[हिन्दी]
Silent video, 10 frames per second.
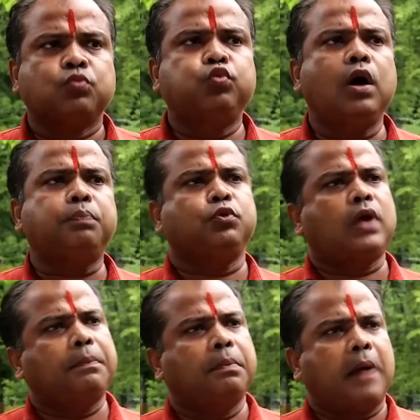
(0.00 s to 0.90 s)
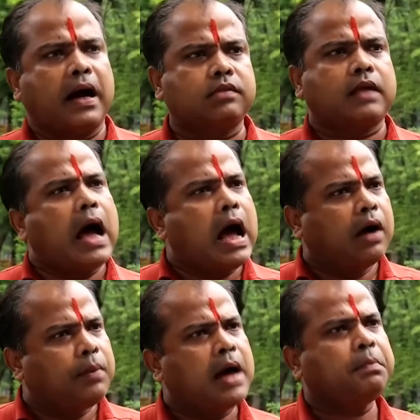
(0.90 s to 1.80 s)
वो पूरा भारत का
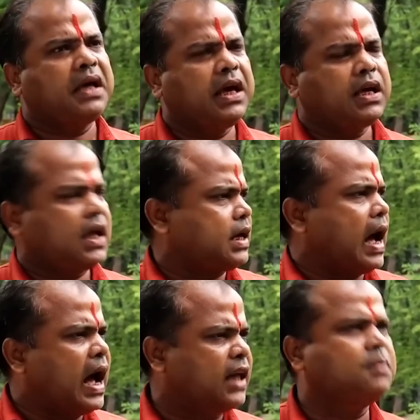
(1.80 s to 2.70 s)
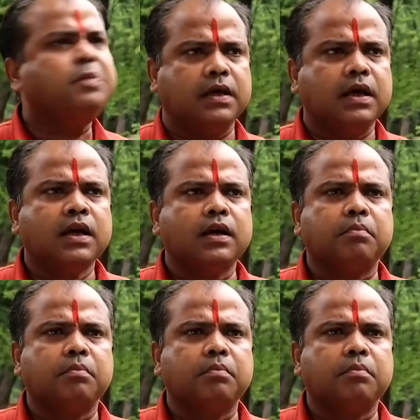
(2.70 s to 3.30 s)
आवाम एक एक आदमी